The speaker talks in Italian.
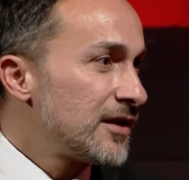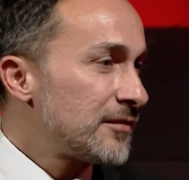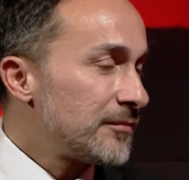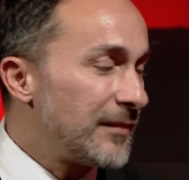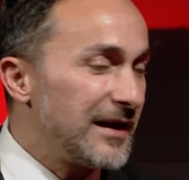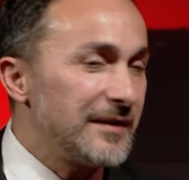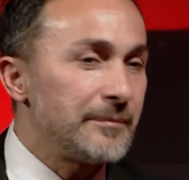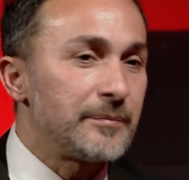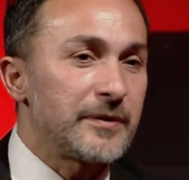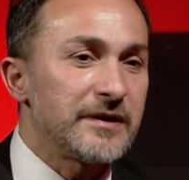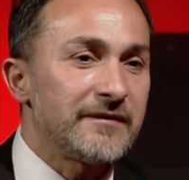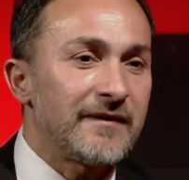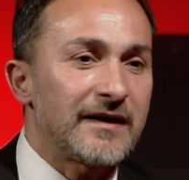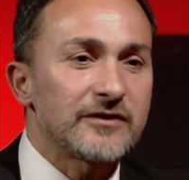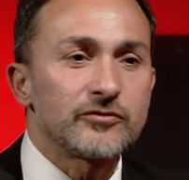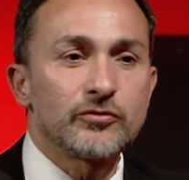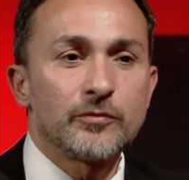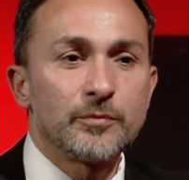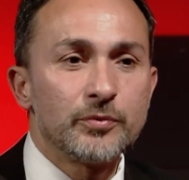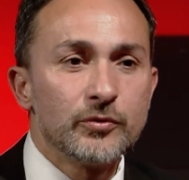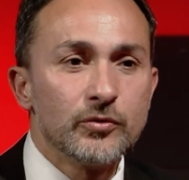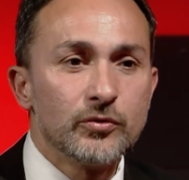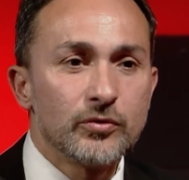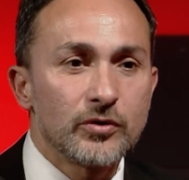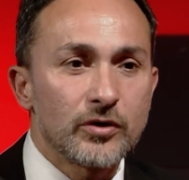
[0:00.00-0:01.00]
Ma il
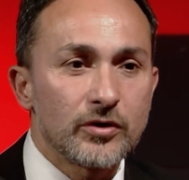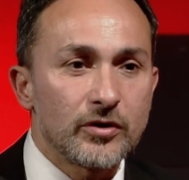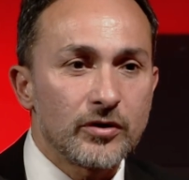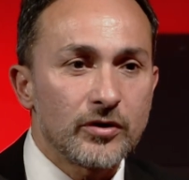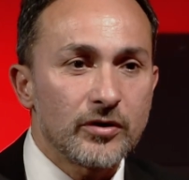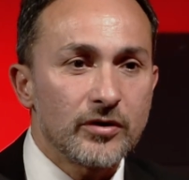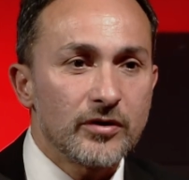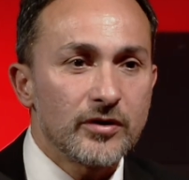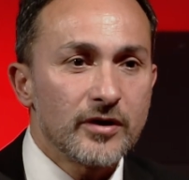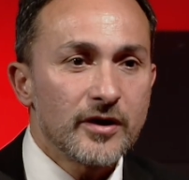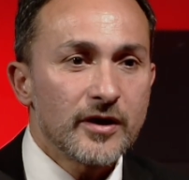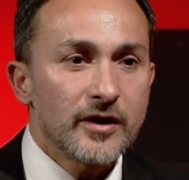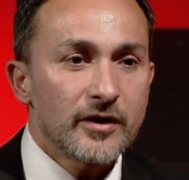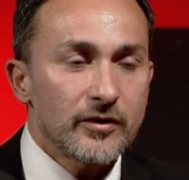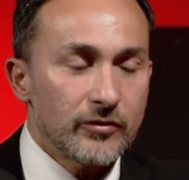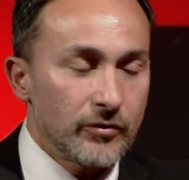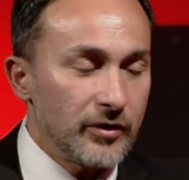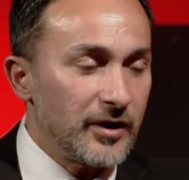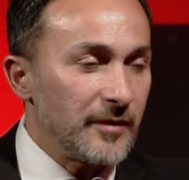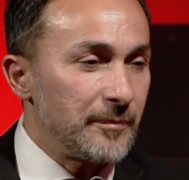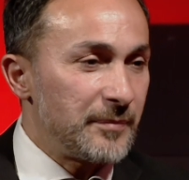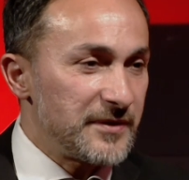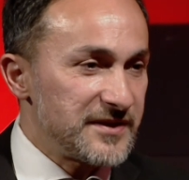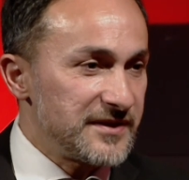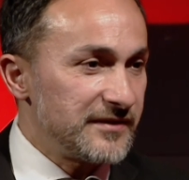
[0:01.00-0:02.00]
privato puro
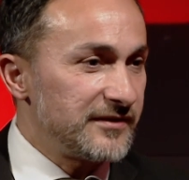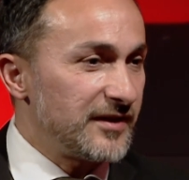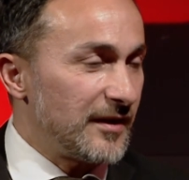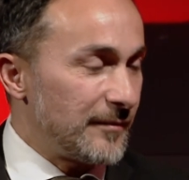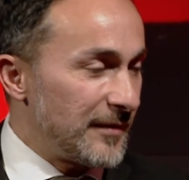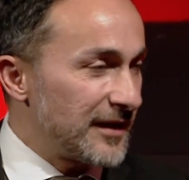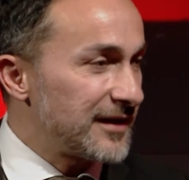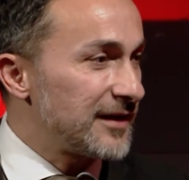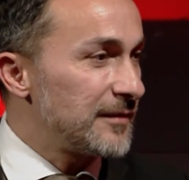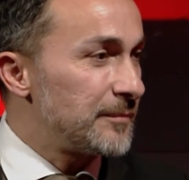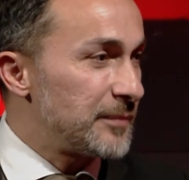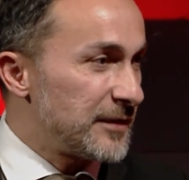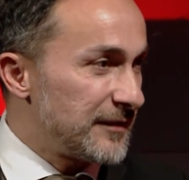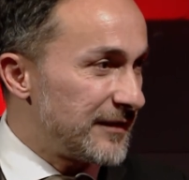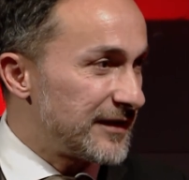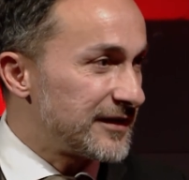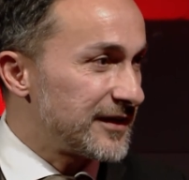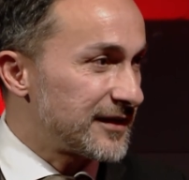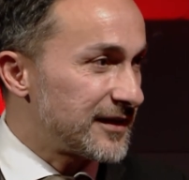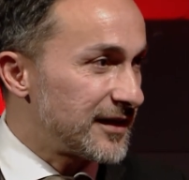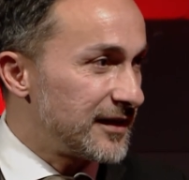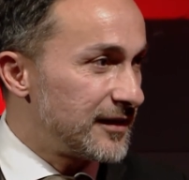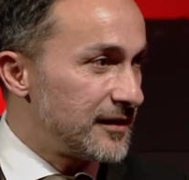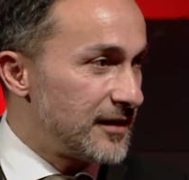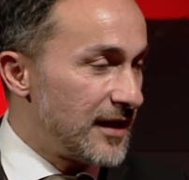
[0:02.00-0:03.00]
noi rappresentiamo anche il
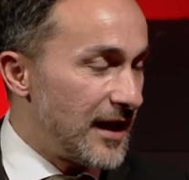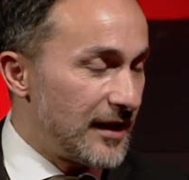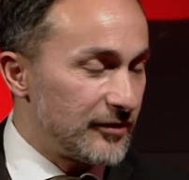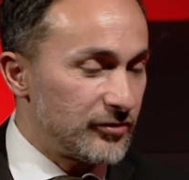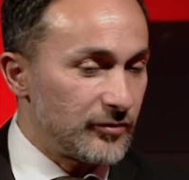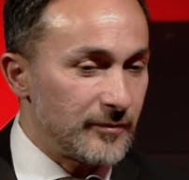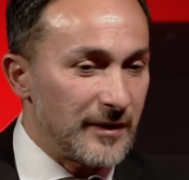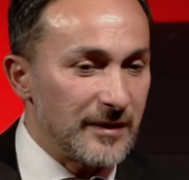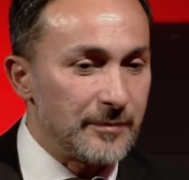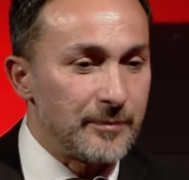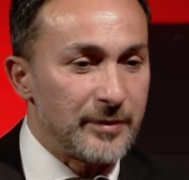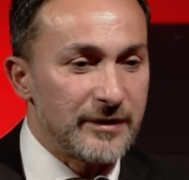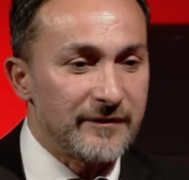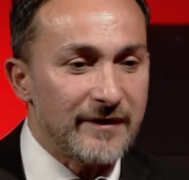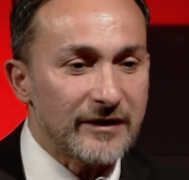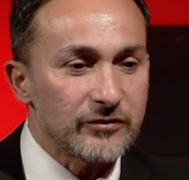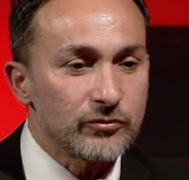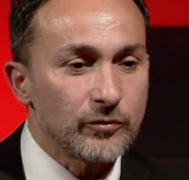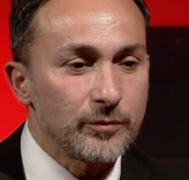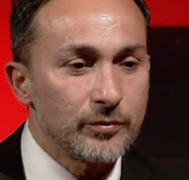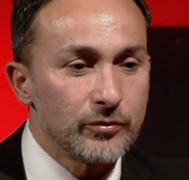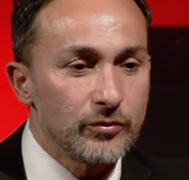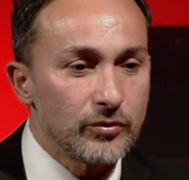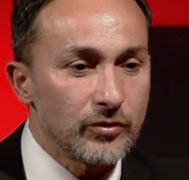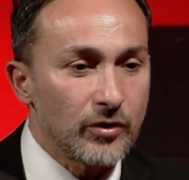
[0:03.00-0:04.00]
privato accreditato, ma il
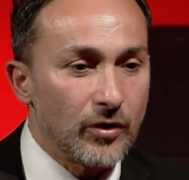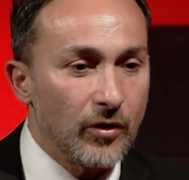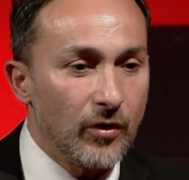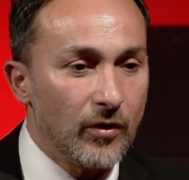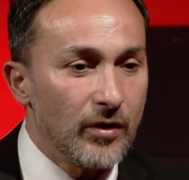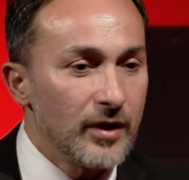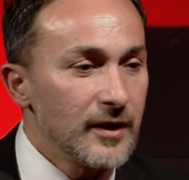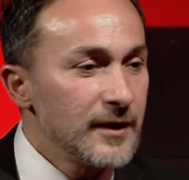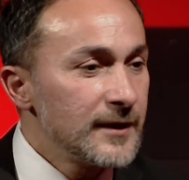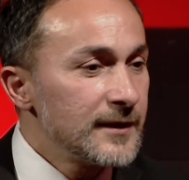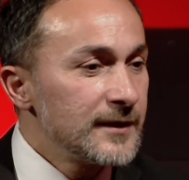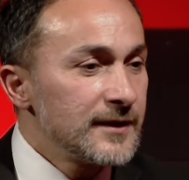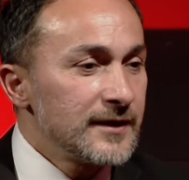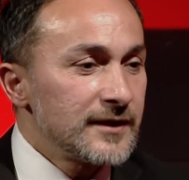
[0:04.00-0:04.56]
privato puro